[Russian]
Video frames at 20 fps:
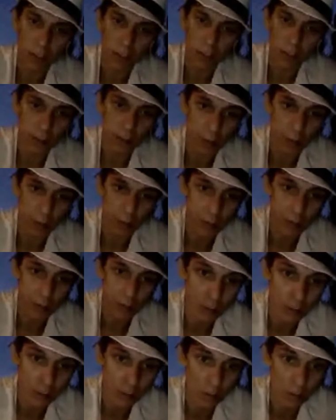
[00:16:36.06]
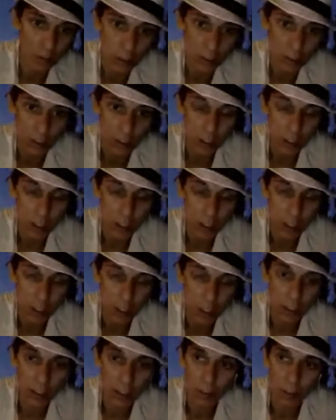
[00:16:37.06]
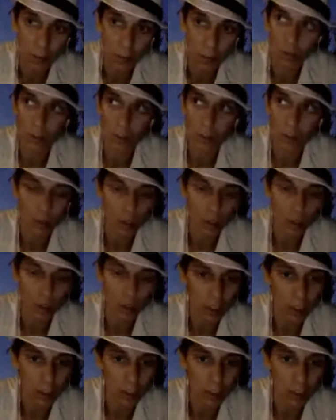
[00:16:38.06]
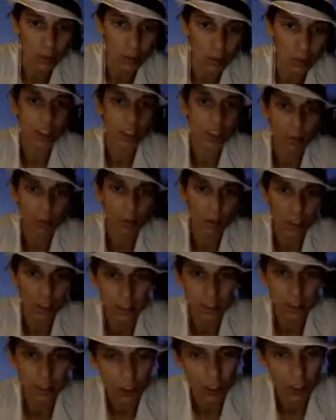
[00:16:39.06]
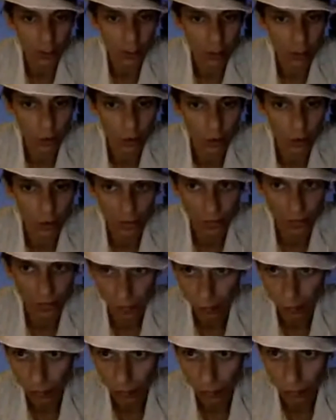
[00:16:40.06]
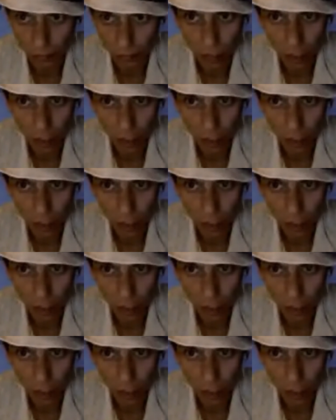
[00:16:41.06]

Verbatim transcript: этот элемент и принести его в бизнес, это просто уникально. То есть эта команда, начать с нее нужно.